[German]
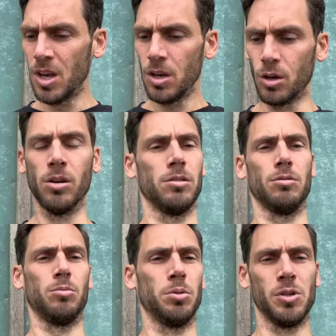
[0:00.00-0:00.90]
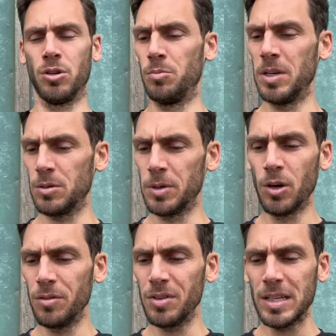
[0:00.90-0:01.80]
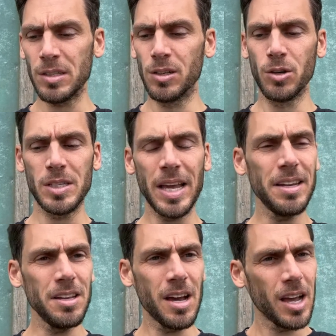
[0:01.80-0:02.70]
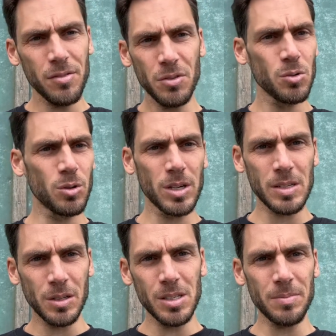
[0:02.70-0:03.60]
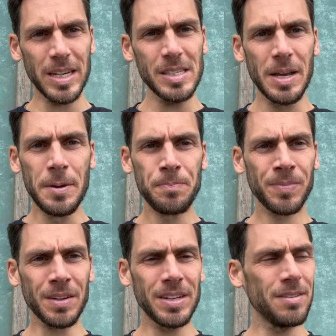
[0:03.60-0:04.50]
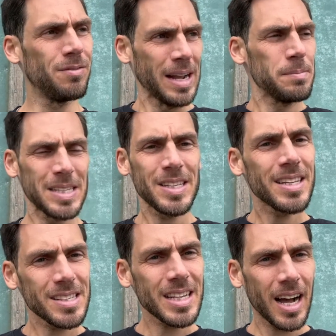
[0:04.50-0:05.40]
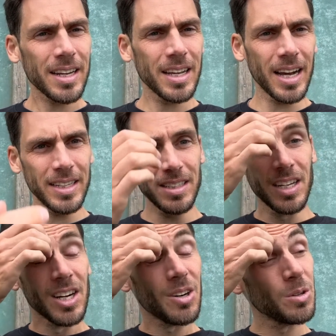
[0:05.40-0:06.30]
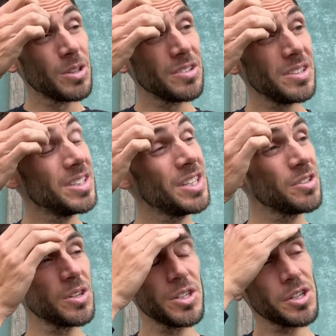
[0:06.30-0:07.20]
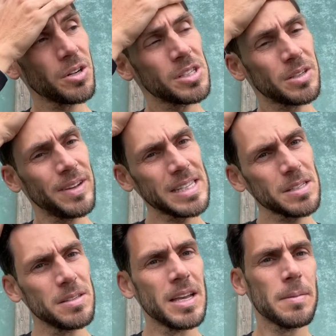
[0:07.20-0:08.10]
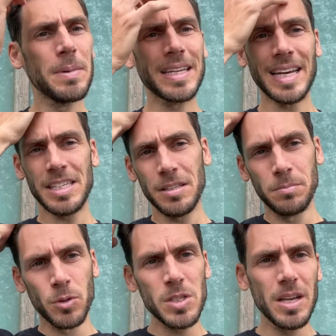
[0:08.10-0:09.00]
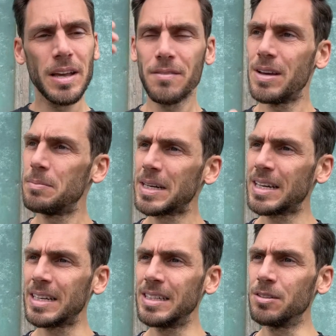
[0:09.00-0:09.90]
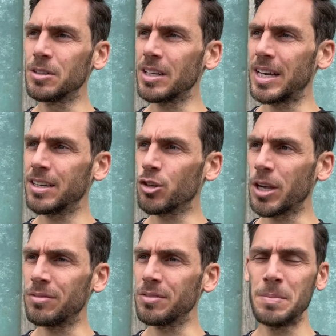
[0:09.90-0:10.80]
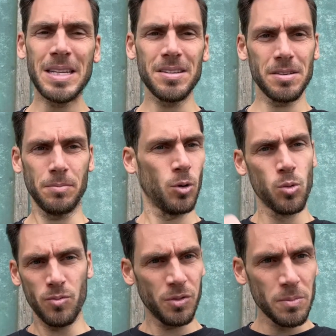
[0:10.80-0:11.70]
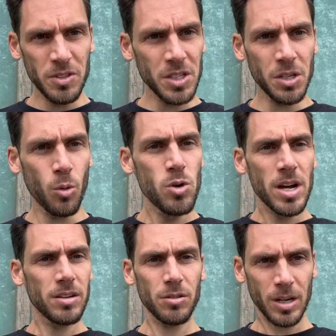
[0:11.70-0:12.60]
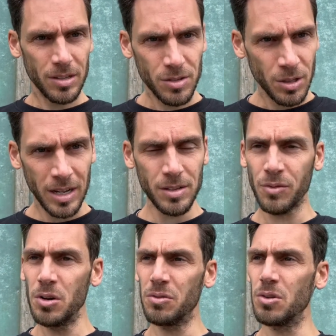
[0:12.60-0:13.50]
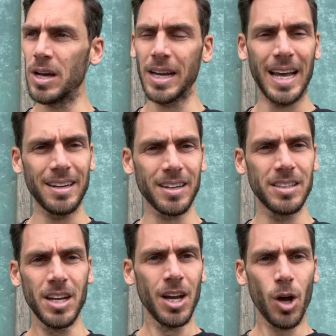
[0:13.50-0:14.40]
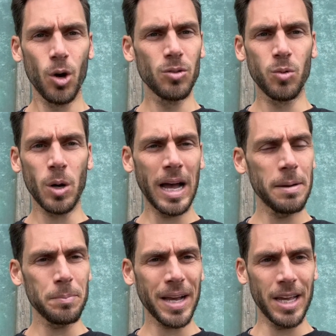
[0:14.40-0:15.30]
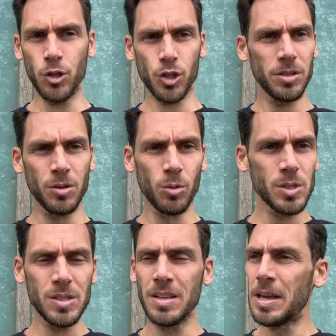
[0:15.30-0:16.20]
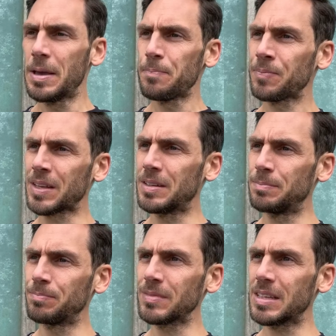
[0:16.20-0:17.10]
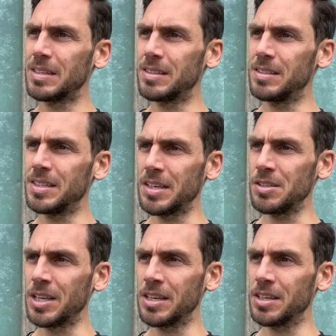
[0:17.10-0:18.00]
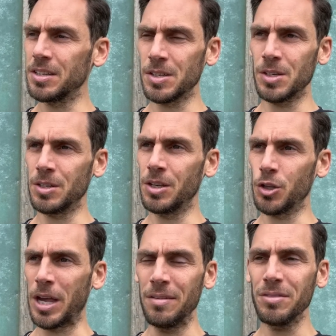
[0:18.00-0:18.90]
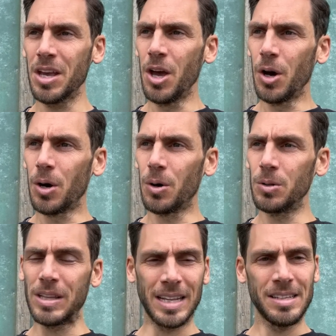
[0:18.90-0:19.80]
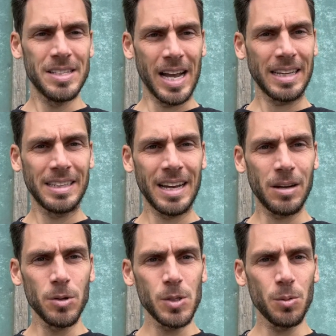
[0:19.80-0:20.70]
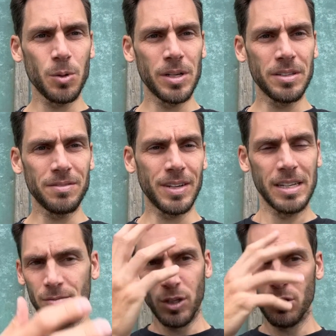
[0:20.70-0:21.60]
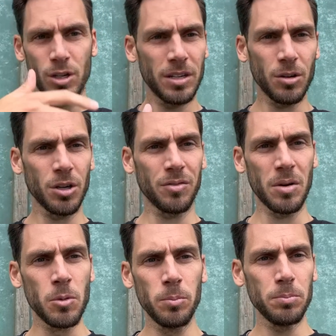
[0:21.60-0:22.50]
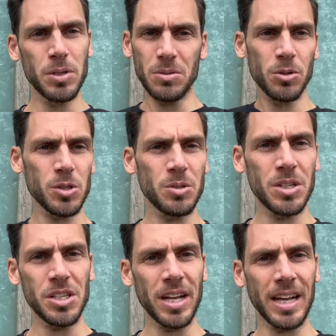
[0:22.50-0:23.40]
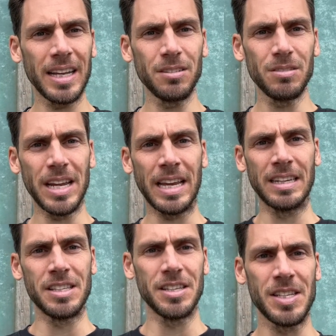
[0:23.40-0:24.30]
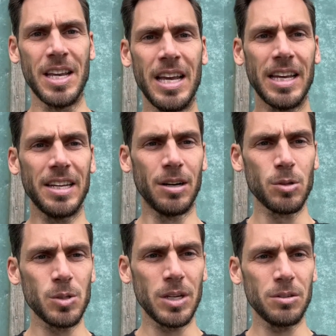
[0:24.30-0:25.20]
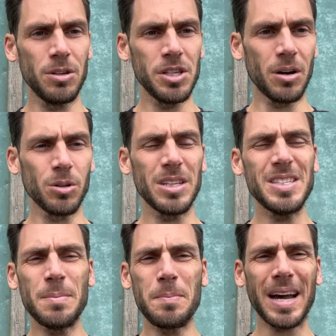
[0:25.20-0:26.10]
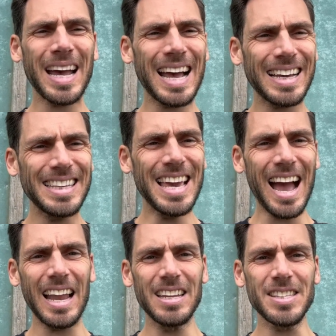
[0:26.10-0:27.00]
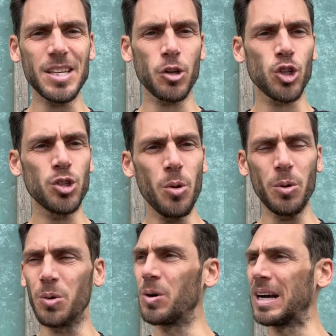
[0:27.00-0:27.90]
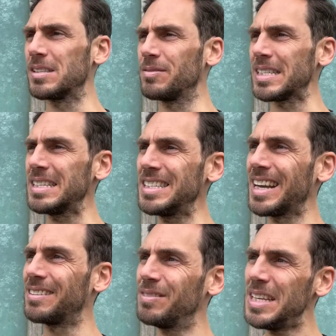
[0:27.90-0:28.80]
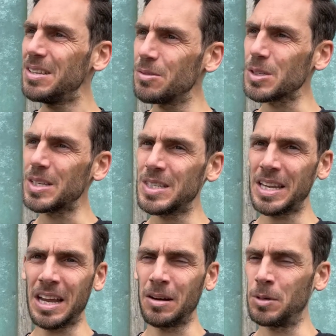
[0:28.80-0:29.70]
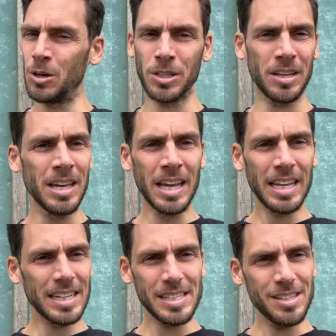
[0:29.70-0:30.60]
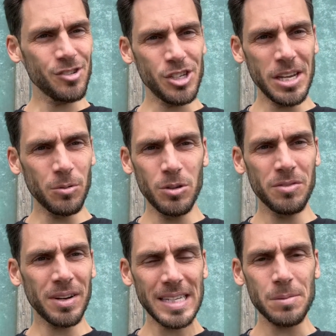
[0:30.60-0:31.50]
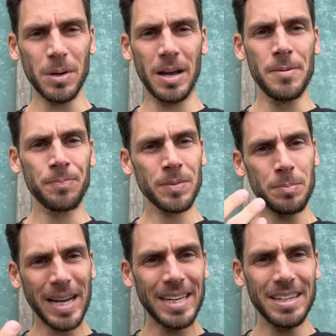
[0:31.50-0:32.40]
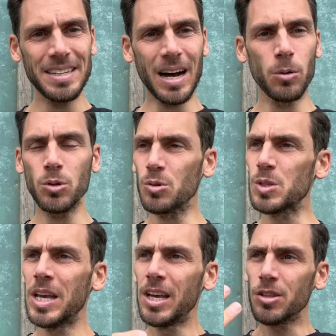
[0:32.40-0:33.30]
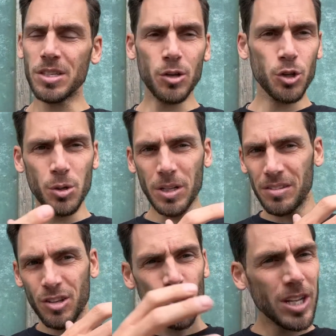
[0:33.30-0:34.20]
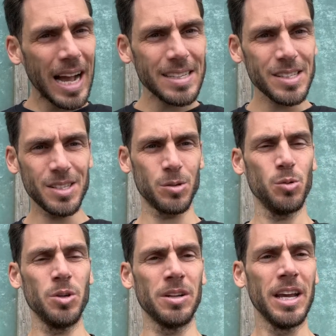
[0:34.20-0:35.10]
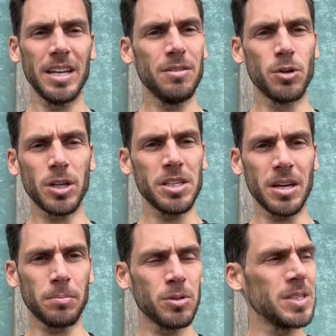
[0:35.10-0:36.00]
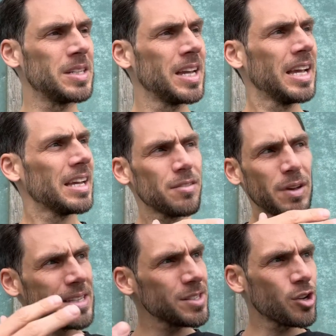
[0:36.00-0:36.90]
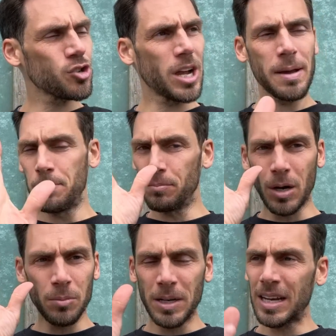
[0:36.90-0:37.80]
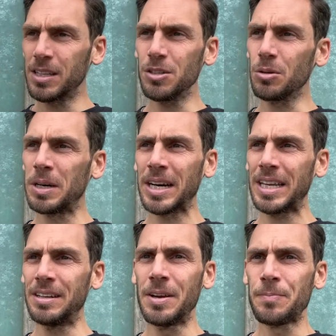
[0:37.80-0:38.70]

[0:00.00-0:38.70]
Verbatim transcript: Ja, da besorge ich mir jetzt mal einen neuen Fernseher, ein neues Handy, iPhone oder sonst was, weil man es jetzt gerade kann und nicht solche Konsequenzen mitrechnen muss, wenn man da in irgendein Geschäft mit 50, 100 oder sogar 500 anderen irgendwo reinprescht, in großes Außentechnikgeschäft. Ähm, äh, und dann die Sachen da rausholt. Weil wenn du dann auch noch vermummt bist, wirst du nicht erkannt und ähnliches. Genauso natürlich auch diese brachiale Zerstörung. Also was ich da in Videos gesehen habe, Leute, das ist schier unfassbar. Brennende Autos, zerstörte Straßenzüge, die wirklich kaputt sind. Fensterscheiben, braucht man gar nicht drüber reden.